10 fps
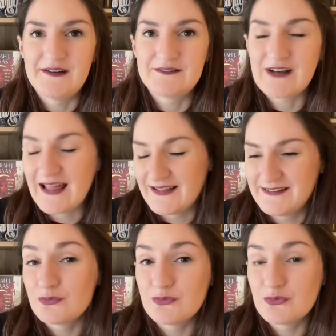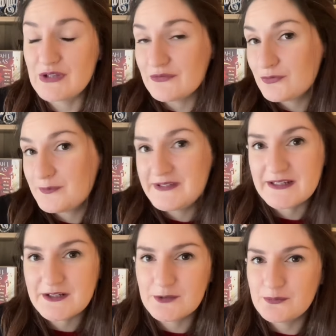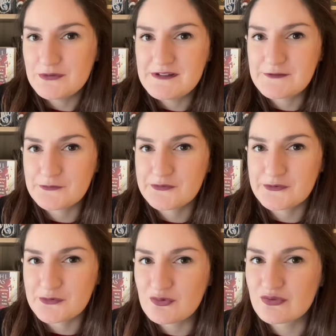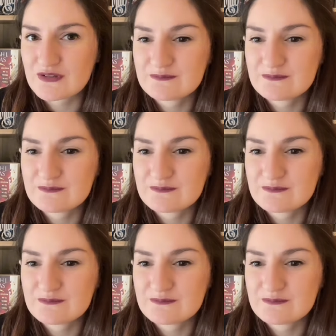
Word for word: voilà, on, a vu Pierre comme punition, je trouve.